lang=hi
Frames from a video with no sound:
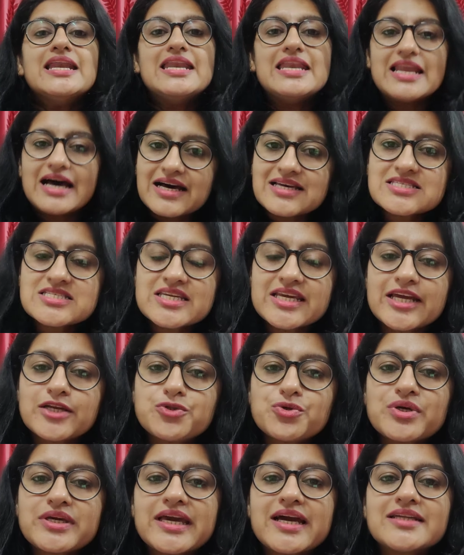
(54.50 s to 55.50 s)
लास्ट ईयर
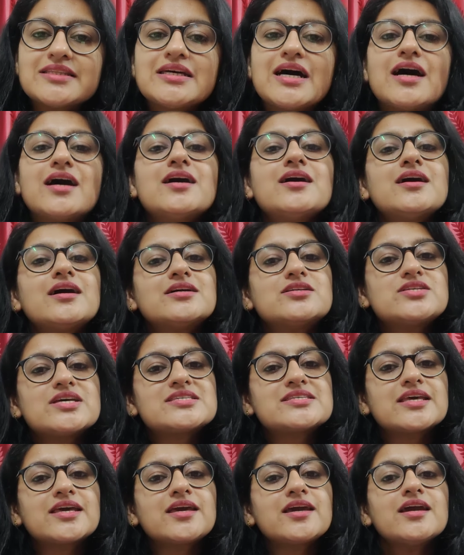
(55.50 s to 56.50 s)
तो क्या था
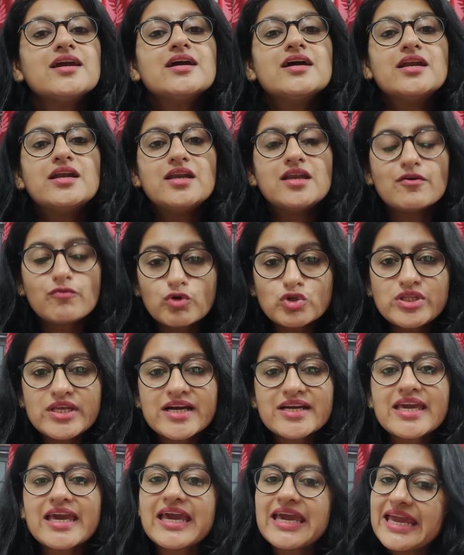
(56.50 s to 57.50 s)
जैसे
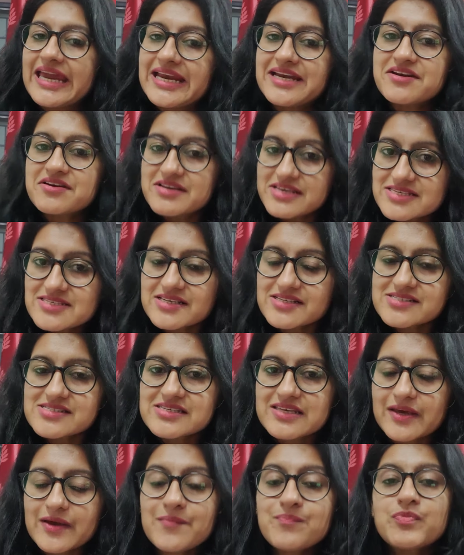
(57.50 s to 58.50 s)
नवोदया के एट रीजन
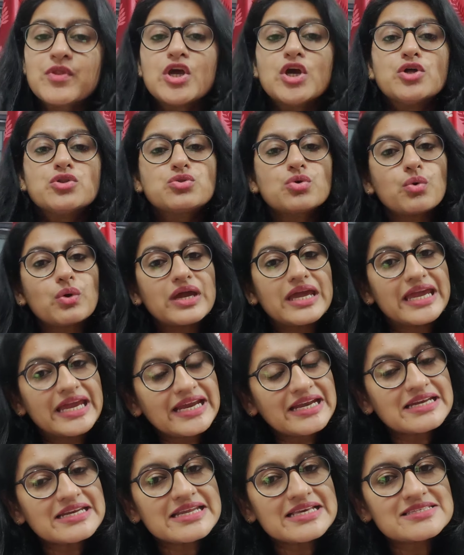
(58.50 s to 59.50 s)
हैं तो
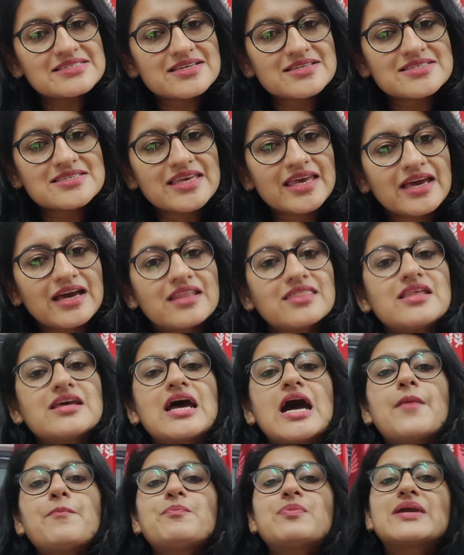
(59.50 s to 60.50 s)
एट रीजन के अंदर
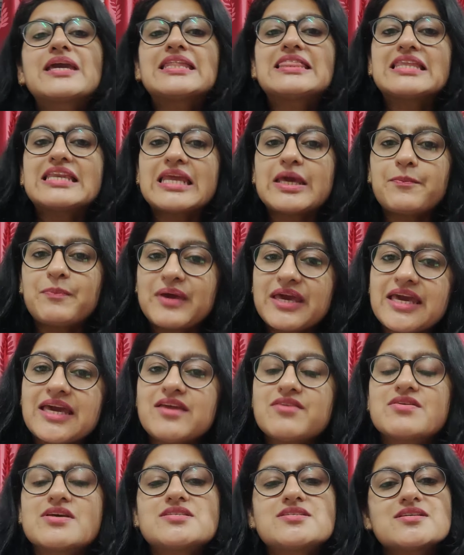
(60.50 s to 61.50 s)
आप कितने
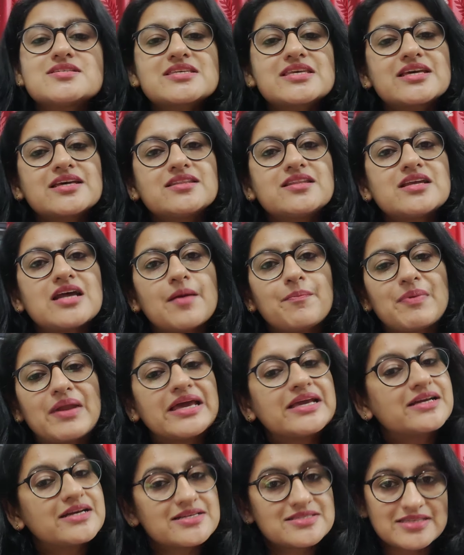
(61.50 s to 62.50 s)
भी रीजन के अंदर
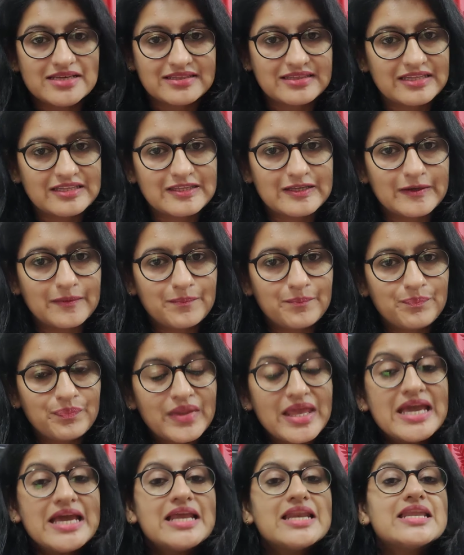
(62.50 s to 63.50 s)
अप्लाई कर सकते थे
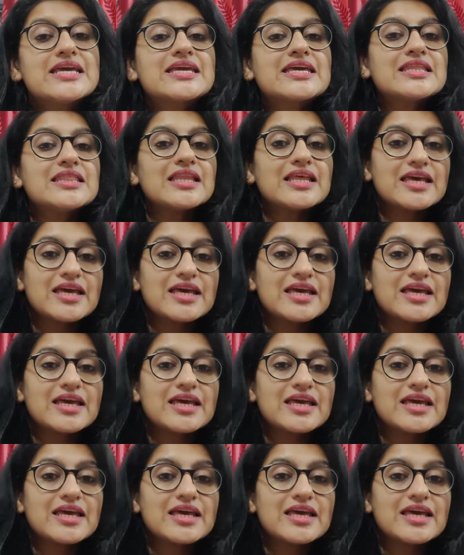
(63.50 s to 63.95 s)
लेकिन